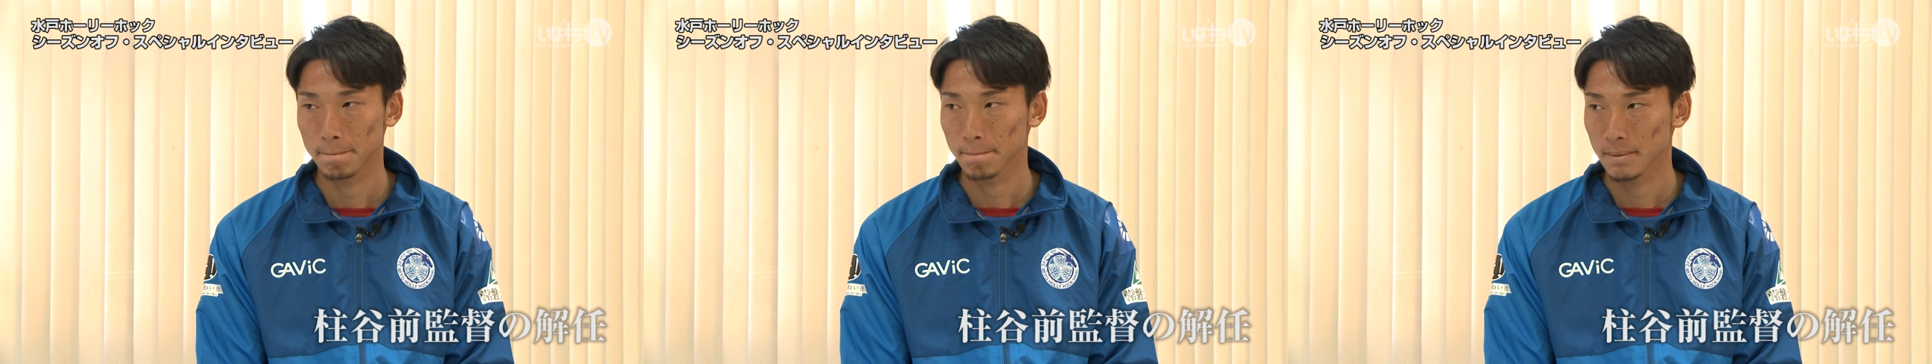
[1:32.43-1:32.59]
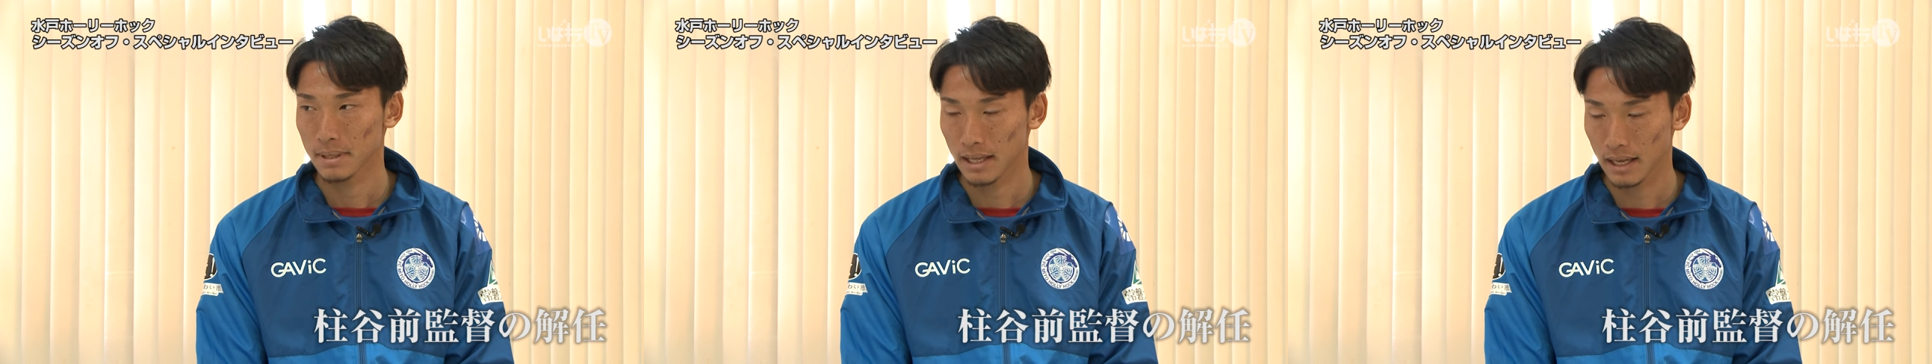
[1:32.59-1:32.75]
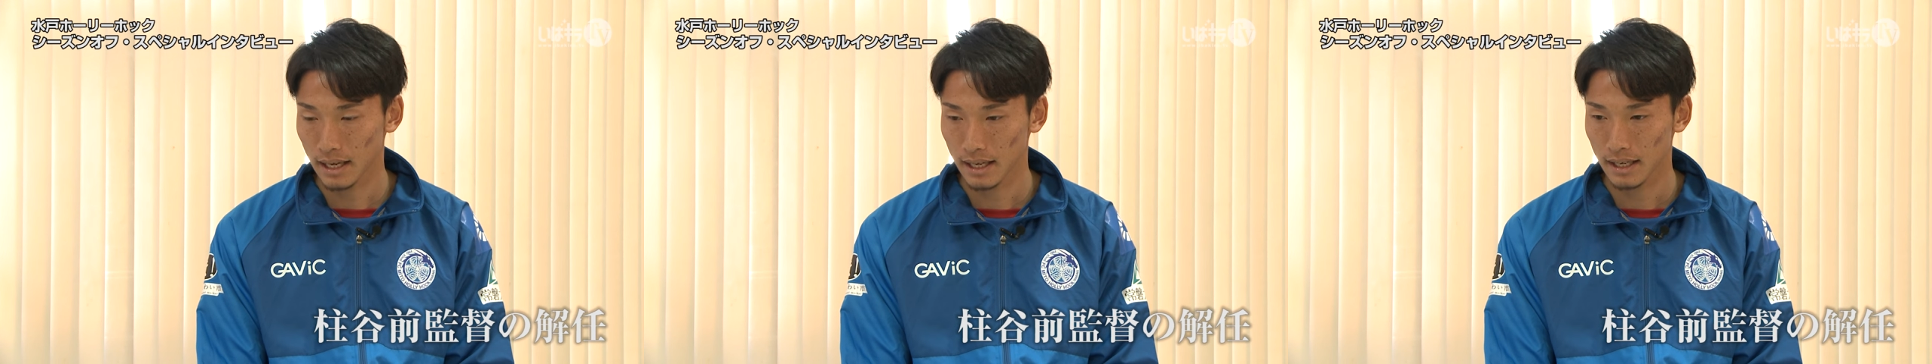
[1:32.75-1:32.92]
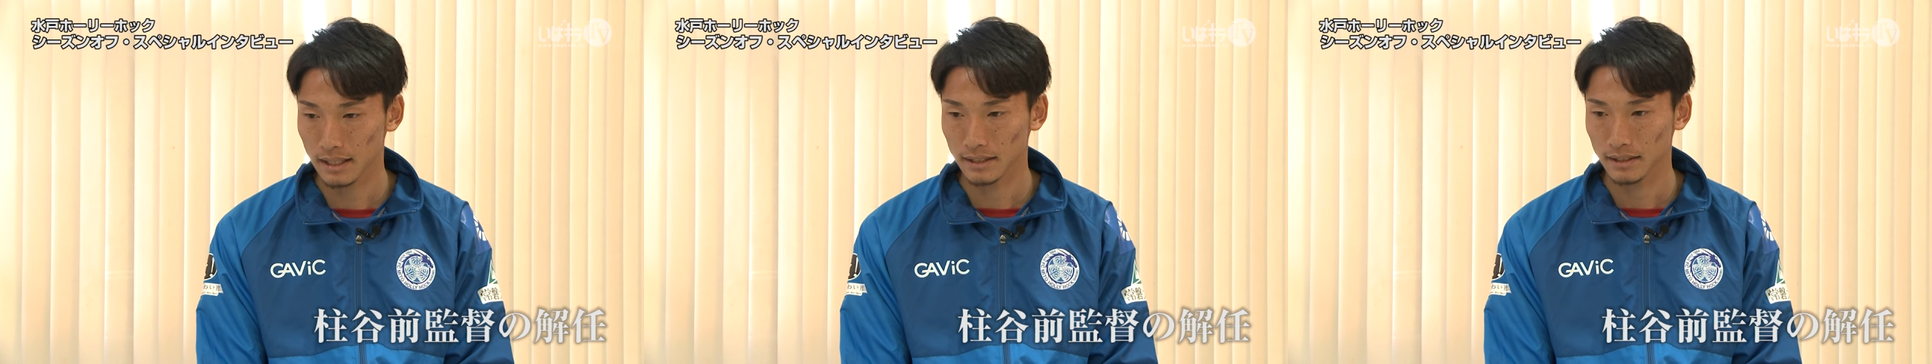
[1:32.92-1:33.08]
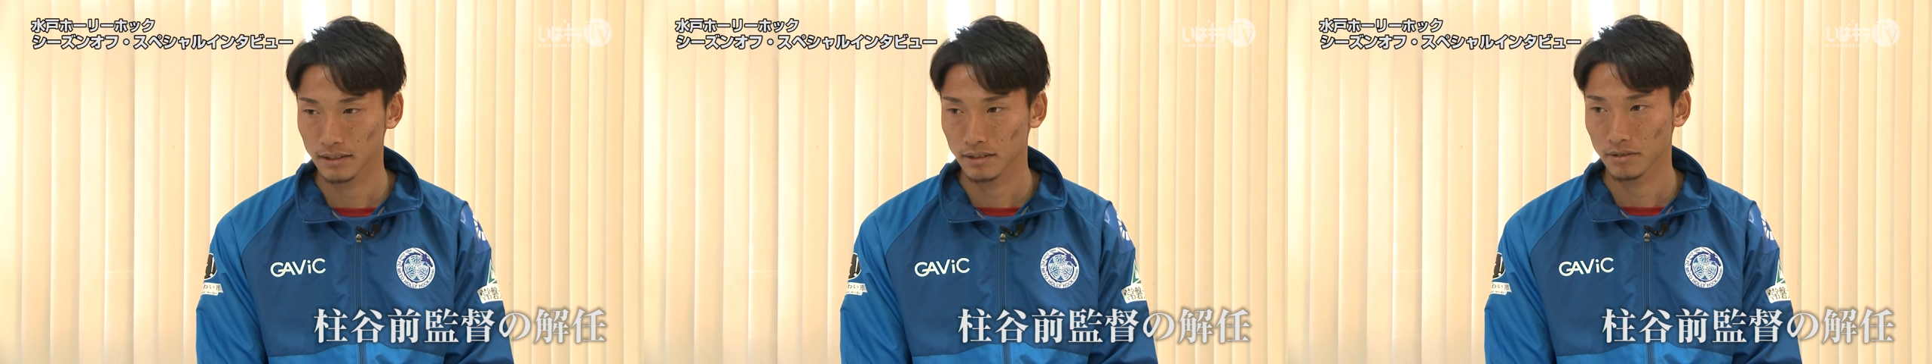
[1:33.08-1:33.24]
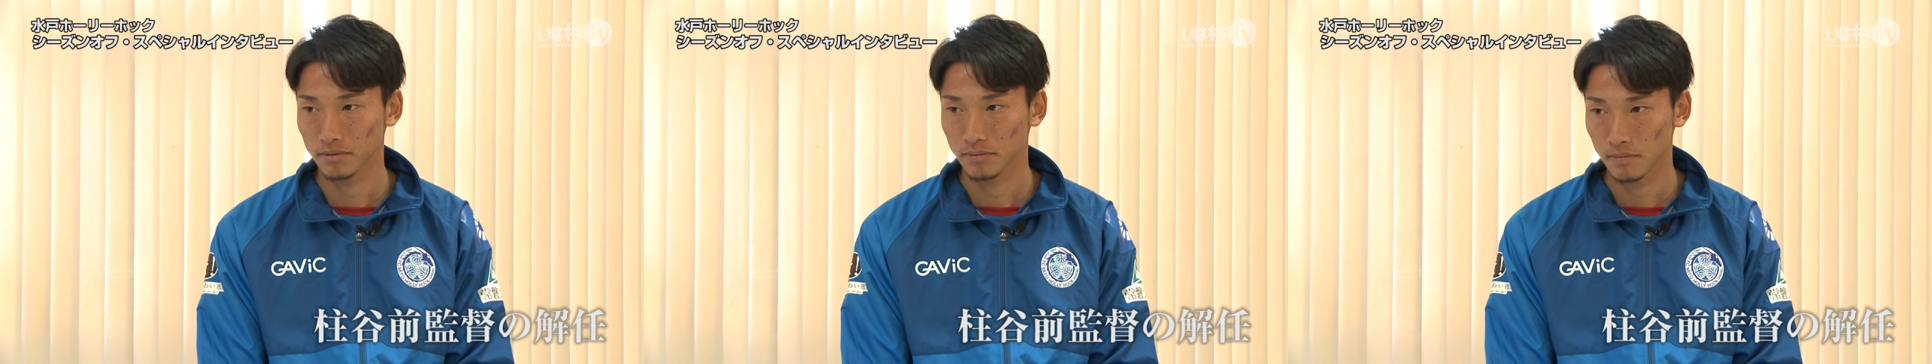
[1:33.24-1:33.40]
哲司監
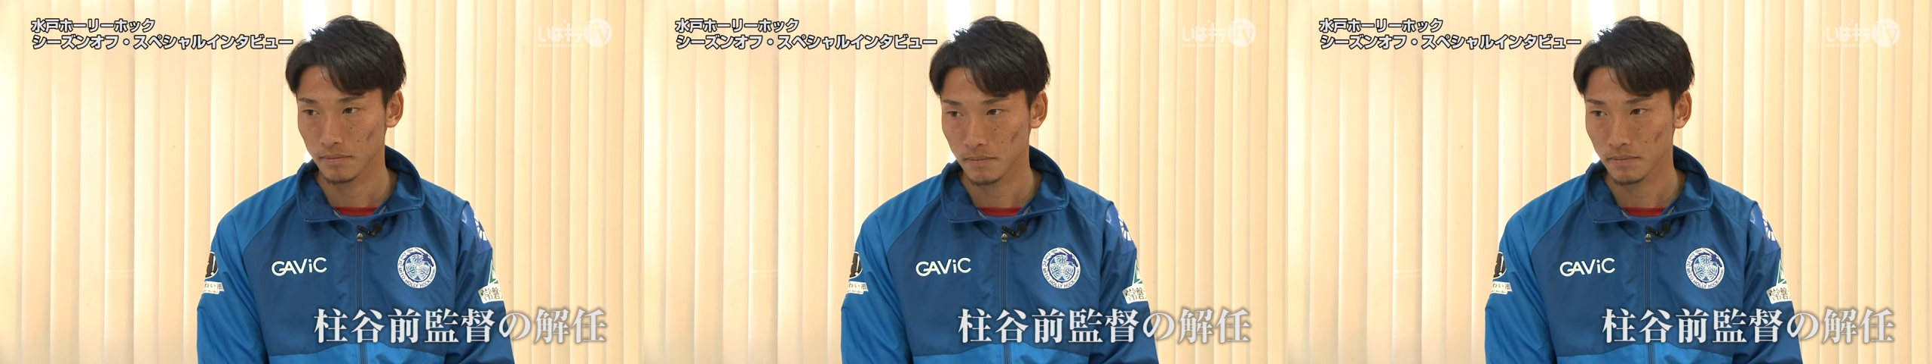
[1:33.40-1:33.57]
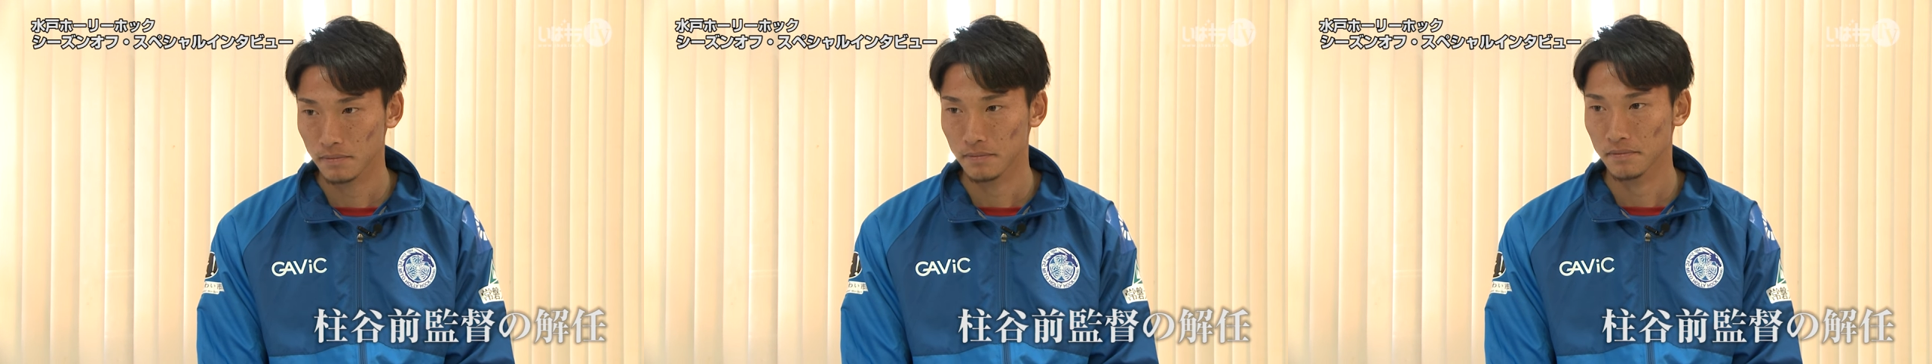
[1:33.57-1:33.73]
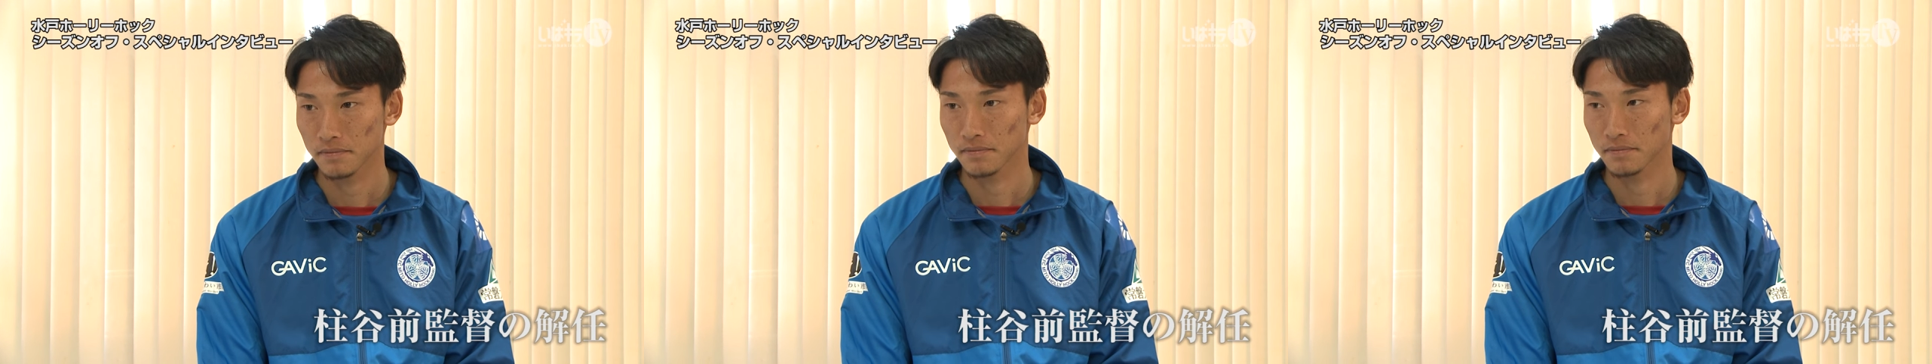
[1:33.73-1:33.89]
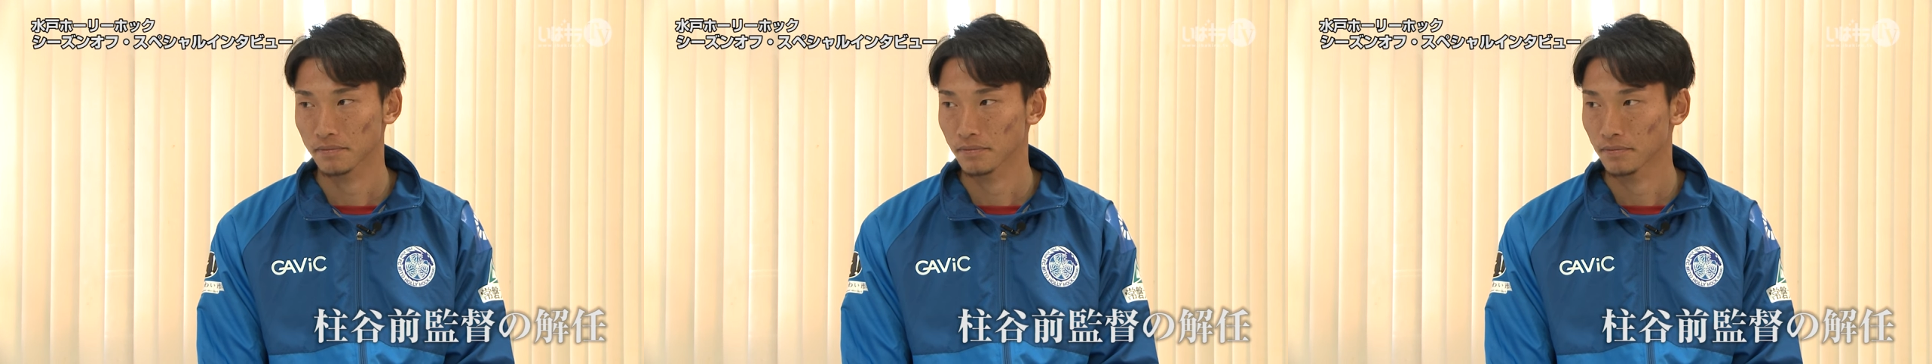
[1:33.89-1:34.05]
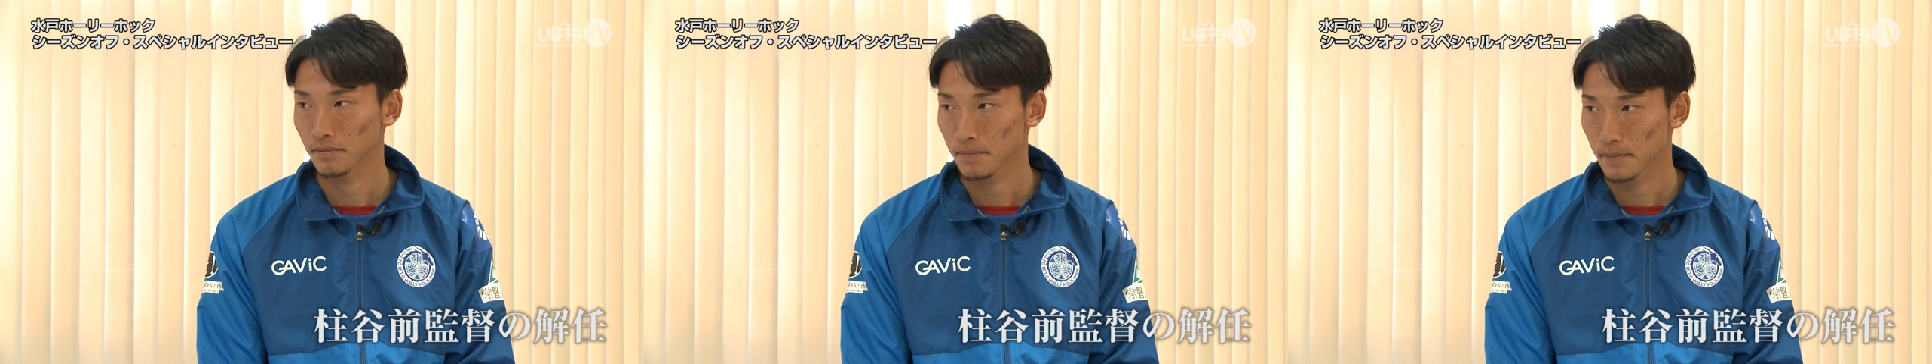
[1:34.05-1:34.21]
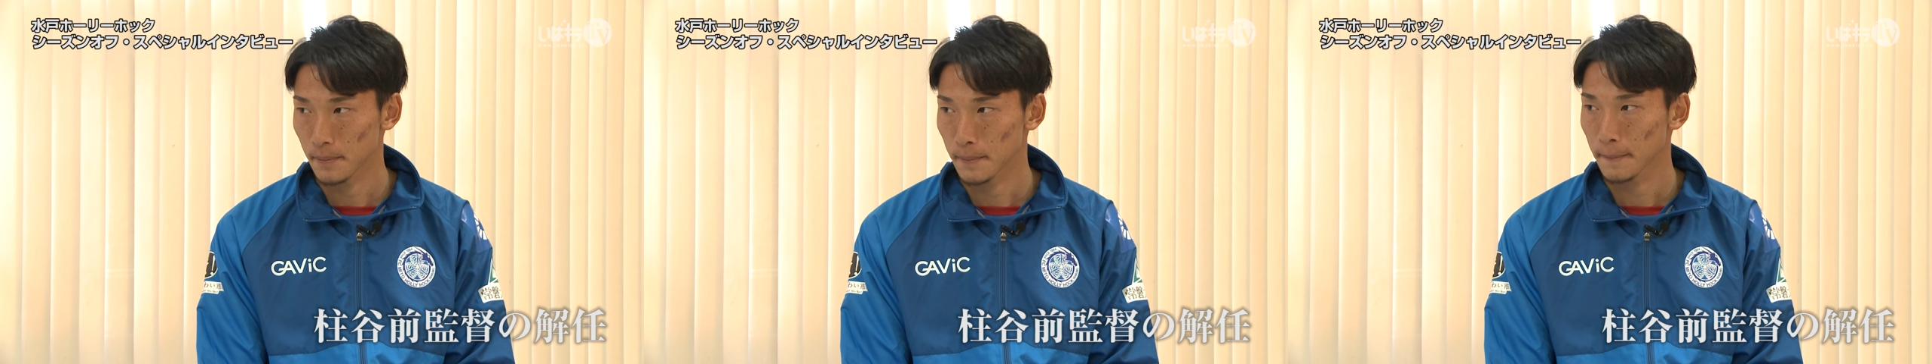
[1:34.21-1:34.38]
督が解任となって
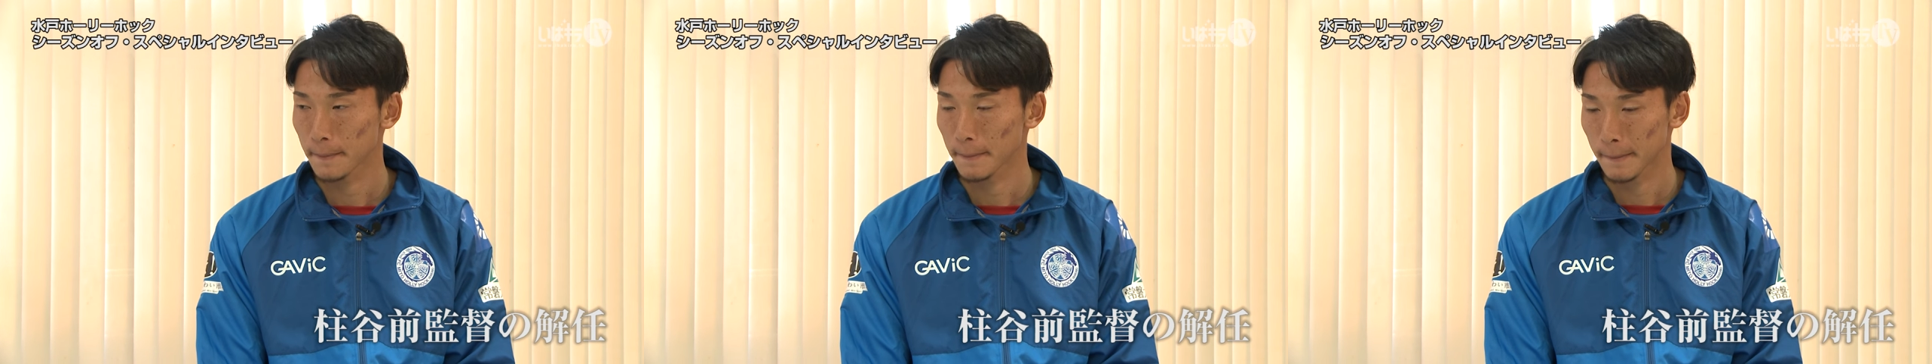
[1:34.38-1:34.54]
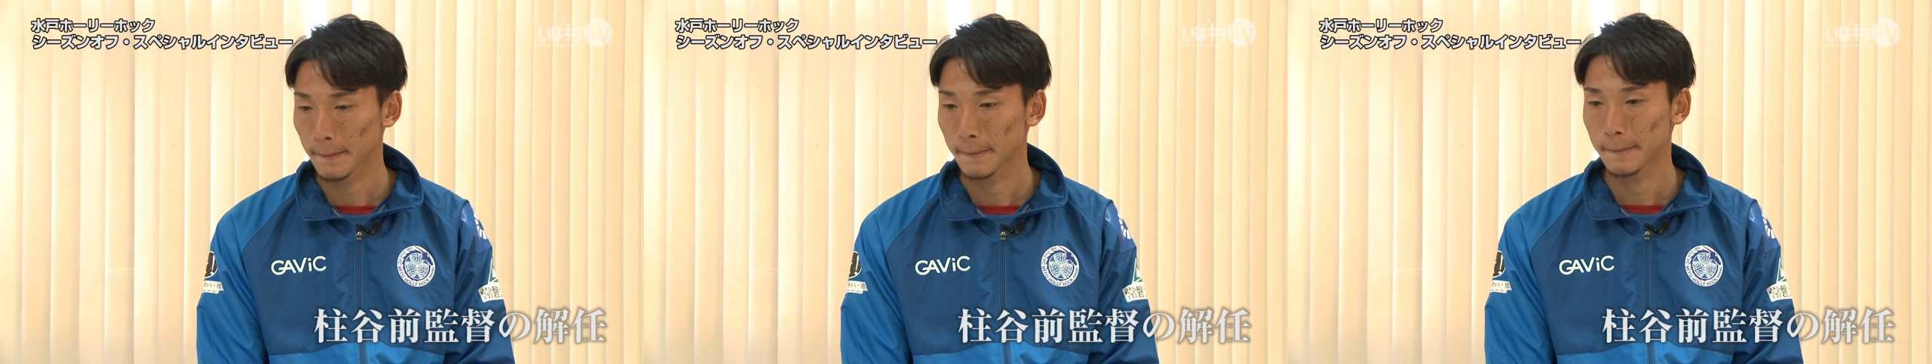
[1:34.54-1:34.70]
しまって、は